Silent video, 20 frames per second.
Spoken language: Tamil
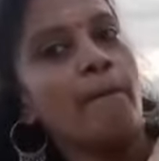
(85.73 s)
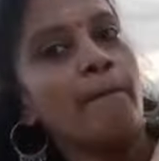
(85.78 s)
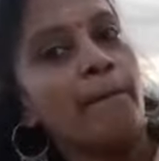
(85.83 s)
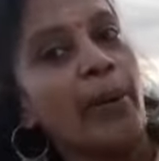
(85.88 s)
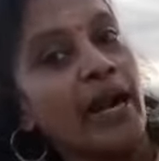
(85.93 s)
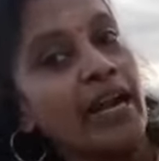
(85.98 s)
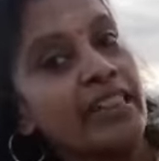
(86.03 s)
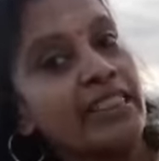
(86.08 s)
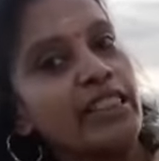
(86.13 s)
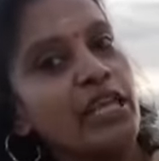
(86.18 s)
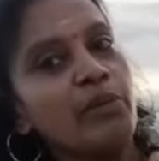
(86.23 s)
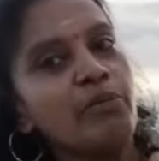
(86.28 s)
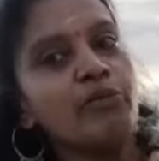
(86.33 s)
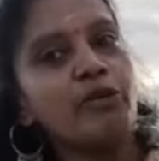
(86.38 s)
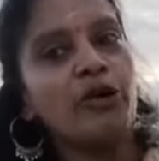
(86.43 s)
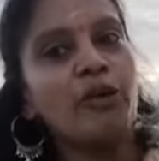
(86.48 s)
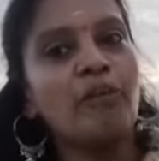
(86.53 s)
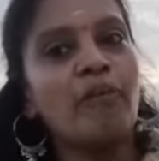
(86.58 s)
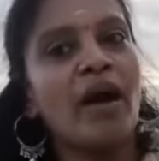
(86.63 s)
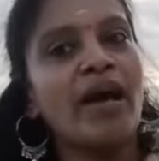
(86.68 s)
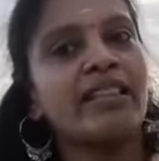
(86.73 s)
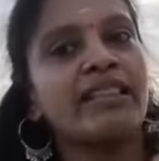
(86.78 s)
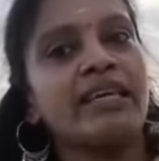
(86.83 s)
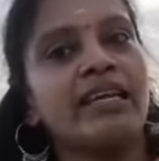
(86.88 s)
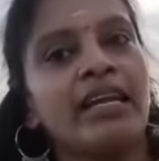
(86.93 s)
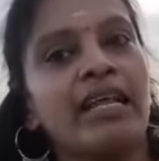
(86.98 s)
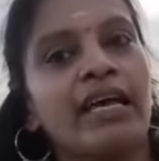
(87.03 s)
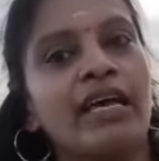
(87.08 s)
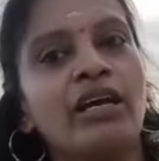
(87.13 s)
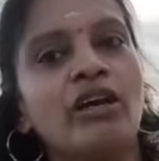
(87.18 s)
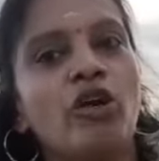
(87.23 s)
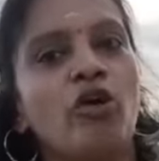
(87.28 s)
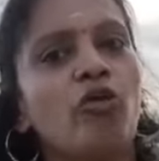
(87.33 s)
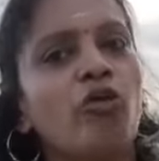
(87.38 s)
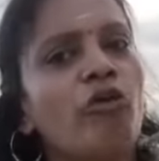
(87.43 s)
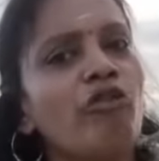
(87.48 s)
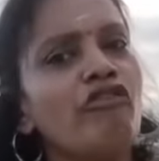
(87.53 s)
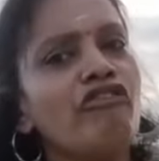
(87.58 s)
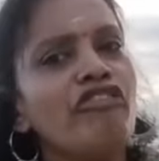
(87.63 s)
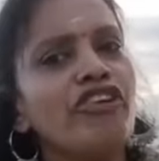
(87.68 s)
படத்தின் முன்பாதியில்
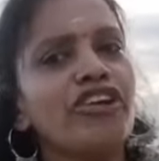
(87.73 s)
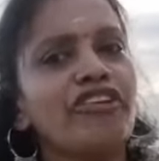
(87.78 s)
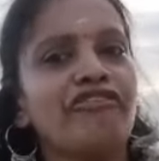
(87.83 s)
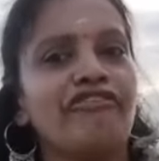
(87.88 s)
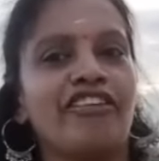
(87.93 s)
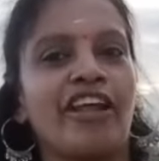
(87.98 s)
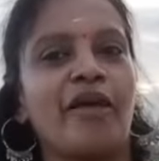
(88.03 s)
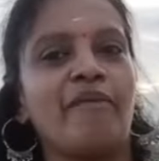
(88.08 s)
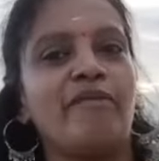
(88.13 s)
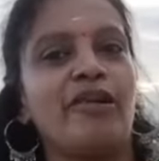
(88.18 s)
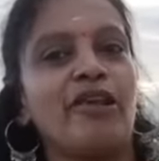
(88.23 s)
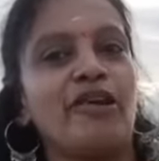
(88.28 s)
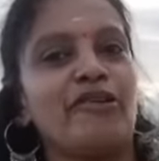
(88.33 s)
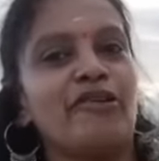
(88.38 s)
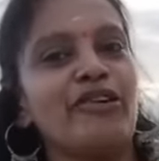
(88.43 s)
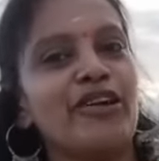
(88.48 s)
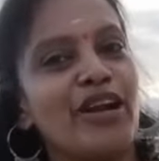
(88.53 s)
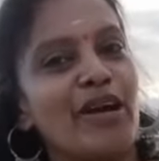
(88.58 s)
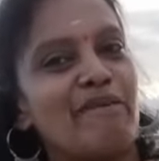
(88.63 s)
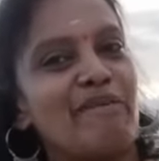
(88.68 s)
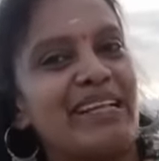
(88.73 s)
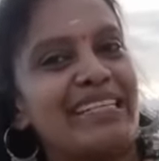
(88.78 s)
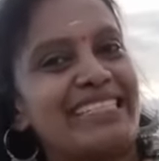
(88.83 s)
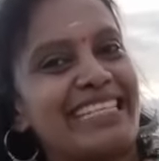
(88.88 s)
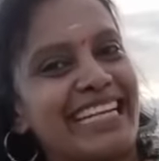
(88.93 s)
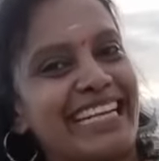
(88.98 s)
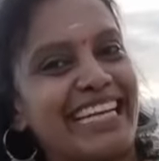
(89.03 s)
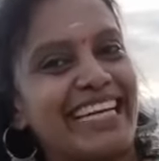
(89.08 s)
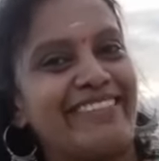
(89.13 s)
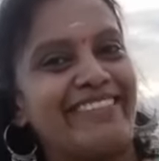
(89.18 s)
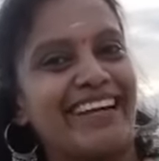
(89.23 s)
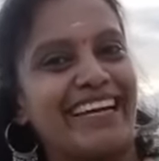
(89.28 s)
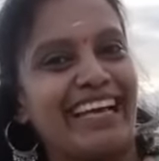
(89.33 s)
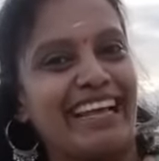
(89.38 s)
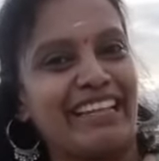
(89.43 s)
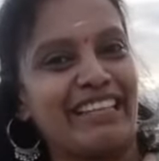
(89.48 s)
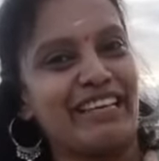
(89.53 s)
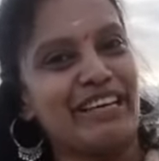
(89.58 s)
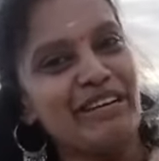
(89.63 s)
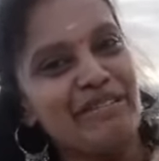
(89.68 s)
ஒவ்வொரு ஃப்ரேம்லேயும் நம்மளை சிரிக்க
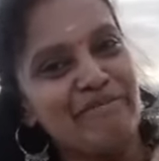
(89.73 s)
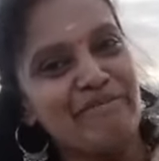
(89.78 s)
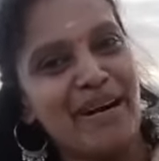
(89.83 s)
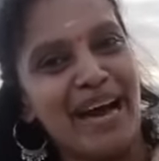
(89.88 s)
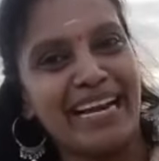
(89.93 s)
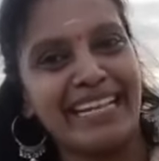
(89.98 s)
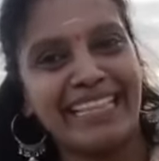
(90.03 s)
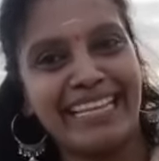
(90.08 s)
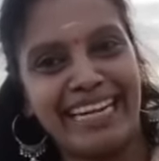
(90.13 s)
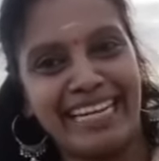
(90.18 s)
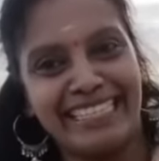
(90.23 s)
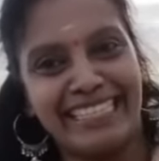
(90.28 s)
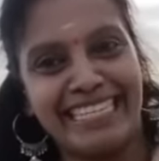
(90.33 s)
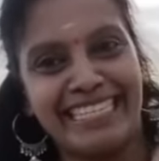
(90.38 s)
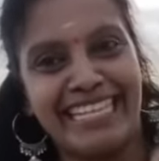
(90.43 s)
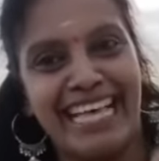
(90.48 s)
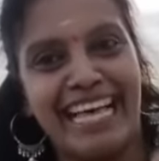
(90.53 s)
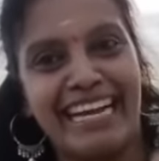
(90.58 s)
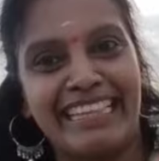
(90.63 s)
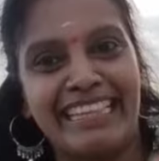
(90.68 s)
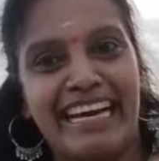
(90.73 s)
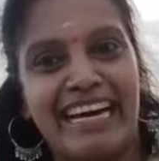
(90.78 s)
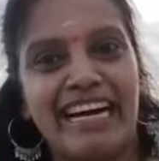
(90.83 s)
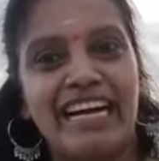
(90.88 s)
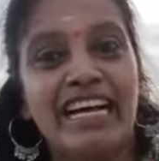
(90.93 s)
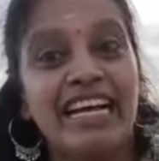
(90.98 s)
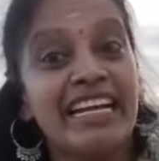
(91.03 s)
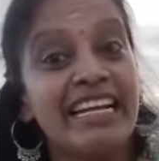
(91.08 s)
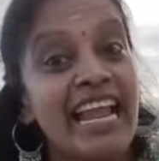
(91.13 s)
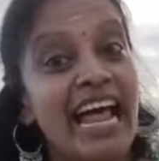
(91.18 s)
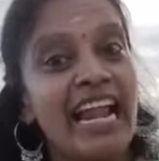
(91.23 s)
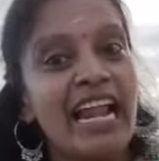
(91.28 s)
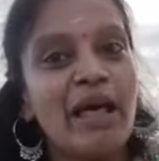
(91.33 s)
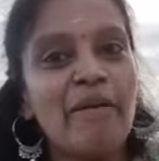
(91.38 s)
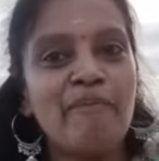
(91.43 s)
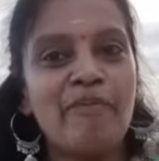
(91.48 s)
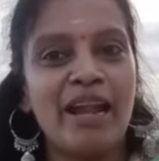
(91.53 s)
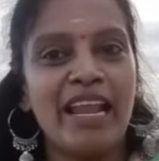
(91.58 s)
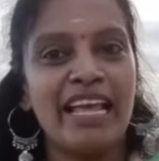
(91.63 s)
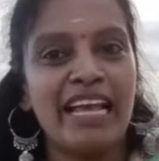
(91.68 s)
வைக்கிறது பாரதி ராஜா சார் தான் நல்ல
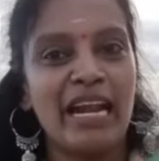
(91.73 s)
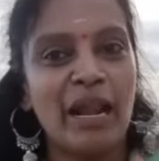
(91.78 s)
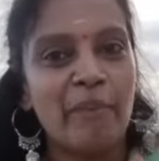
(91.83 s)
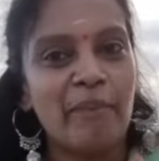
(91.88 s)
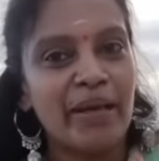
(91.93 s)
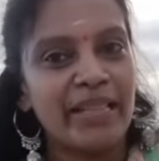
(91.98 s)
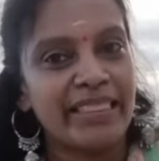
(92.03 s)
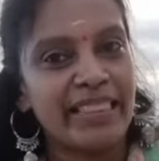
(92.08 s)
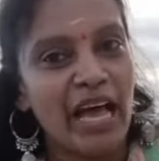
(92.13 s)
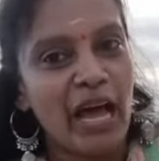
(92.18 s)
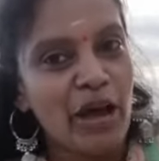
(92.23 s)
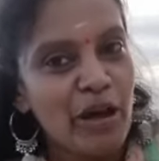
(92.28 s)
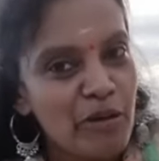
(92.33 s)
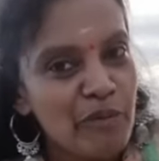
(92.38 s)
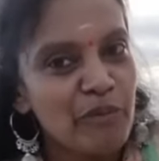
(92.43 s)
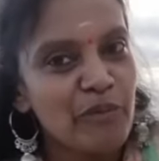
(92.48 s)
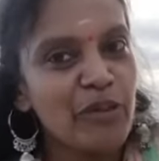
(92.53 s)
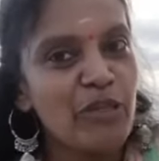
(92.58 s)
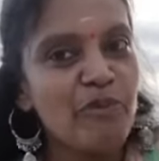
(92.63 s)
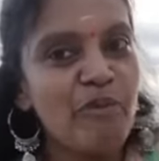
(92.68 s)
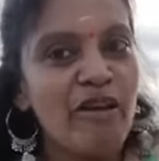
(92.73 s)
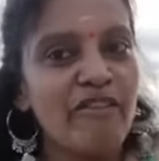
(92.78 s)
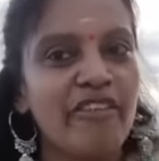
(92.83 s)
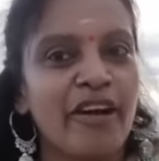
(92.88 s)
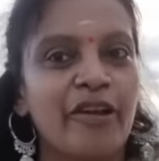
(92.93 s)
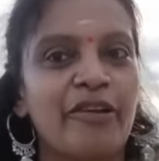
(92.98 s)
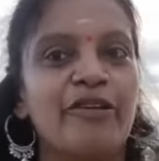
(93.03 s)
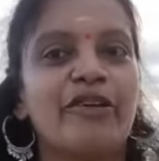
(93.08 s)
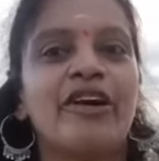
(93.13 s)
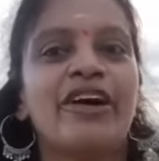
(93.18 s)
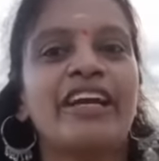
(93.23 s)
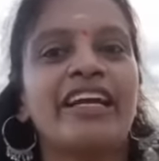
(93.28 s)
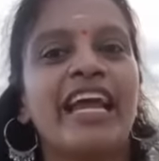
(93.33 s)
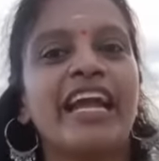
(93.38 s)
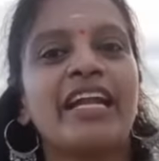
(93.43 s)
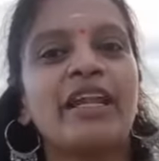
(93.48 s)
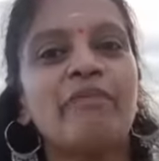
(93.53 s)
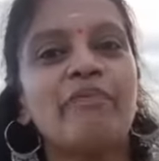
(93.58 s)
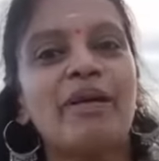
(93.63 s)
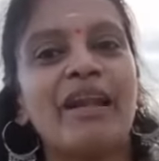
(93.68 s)
பிள்ளைங்களை பெற்றா முதுமை வரும்
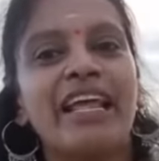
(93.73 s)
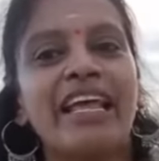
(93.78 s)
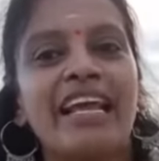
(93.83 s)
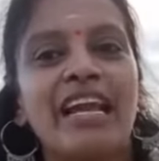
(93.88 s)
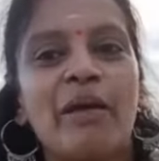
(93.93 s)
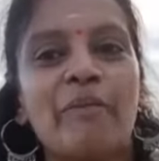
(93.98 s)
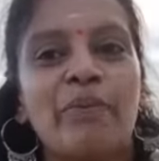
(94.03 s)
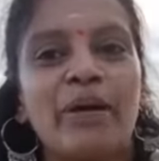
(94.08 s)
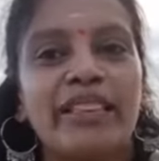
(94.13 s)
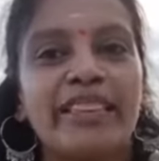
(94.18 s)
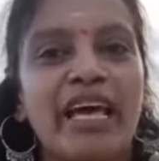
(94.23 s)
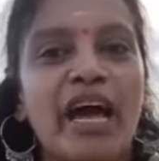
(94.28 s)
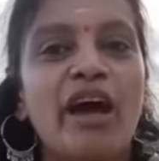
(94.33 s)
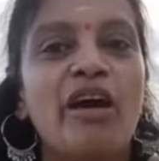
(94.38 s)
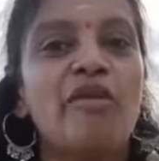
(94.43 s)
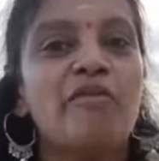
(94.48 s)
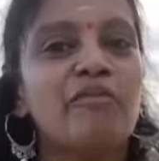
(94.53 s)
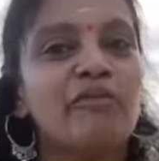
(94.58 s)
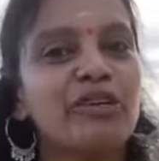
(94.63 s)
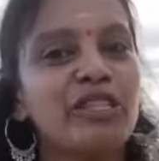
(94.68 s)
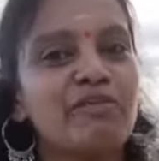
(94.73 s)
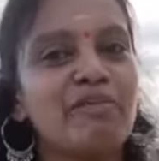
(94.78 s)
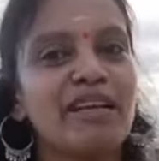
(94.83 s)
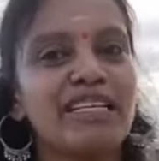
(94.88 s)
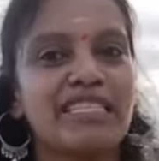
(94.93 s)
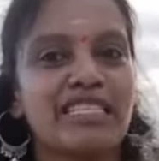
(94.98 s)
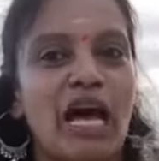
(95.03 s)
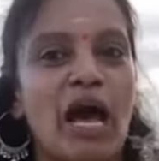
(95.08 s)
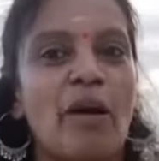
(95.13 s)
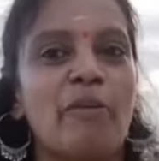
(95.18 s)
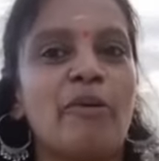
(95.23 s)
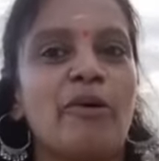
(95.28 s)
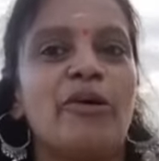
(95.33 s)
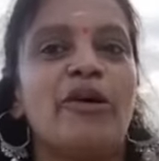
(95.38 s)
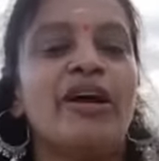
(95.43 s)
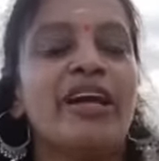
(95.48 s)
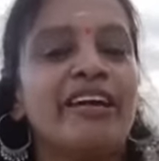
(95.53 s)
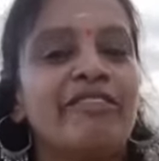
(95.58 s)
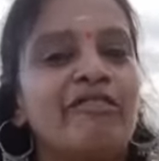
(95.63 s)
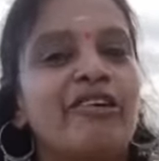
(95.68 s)
கெட்ட பிள்ளைங்களை பெற்றா முதுமை சாபம்
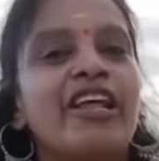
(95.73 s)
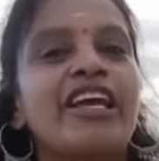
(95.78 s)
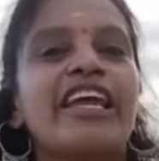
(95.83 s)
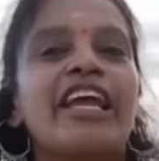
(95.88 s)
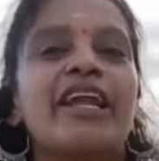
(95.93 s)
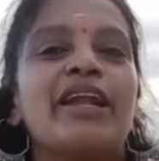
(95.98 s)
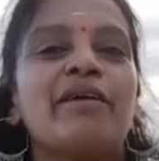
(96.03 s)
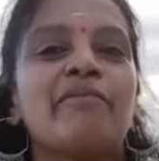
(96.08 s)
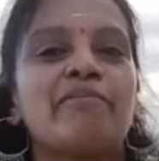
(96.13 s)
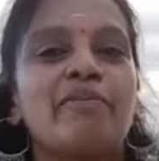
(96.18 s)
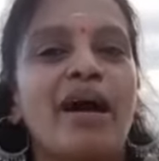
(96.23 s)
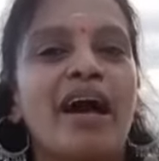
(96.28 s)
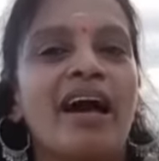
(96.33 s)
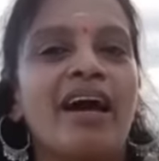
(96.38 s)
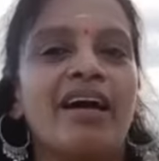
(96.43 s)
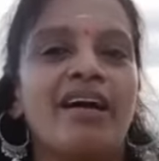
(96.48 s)
உனக்கு என்னப்பா